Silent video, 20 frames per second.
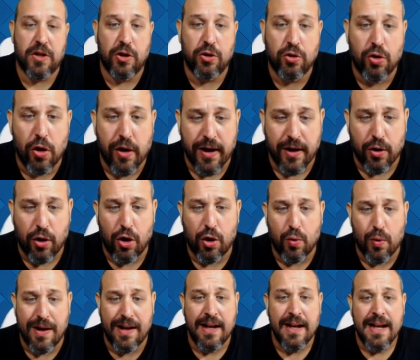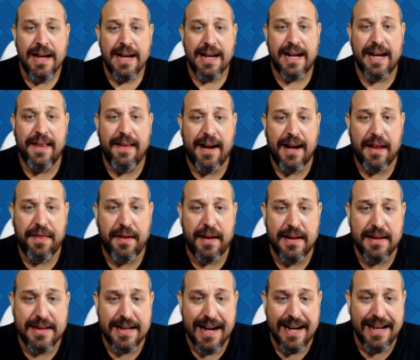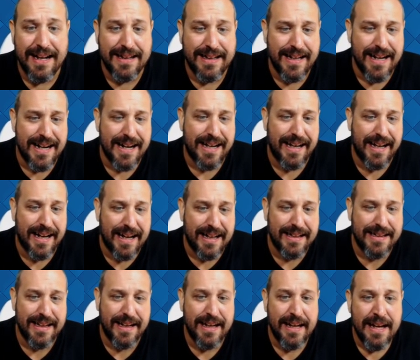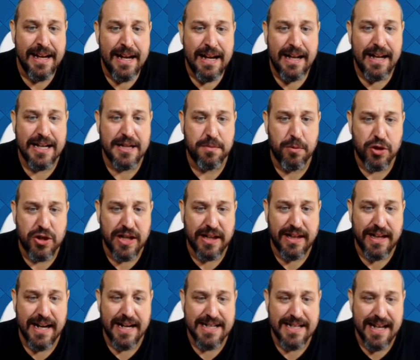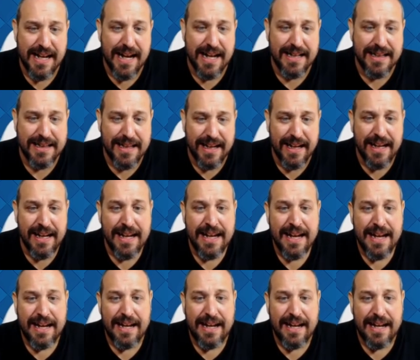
torre, con lo cual queda la central, le tira al gigante, las mosqueteras delante.